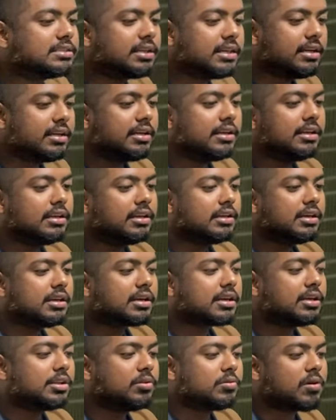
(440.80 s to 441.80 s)
বসে আছে এক
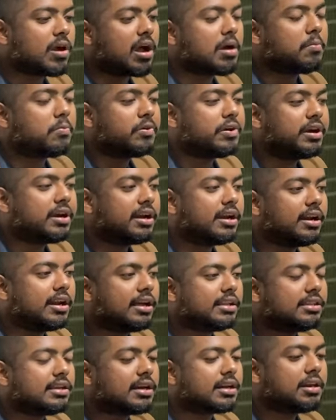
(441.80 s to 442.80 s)
জায়গায় কুকরে টুকরে
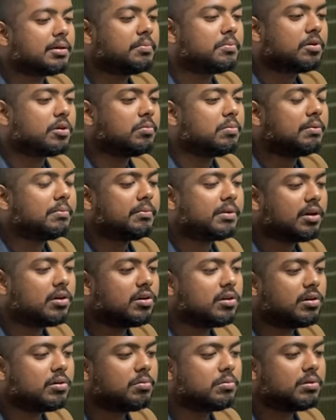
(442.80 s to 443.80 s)
তো
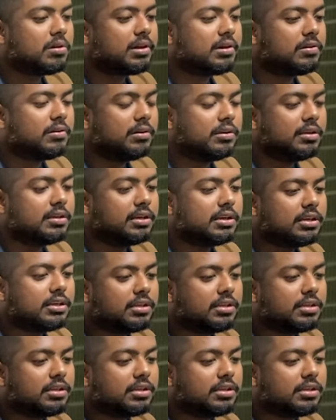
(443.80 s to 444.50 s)
চাটা এখন খেয়ে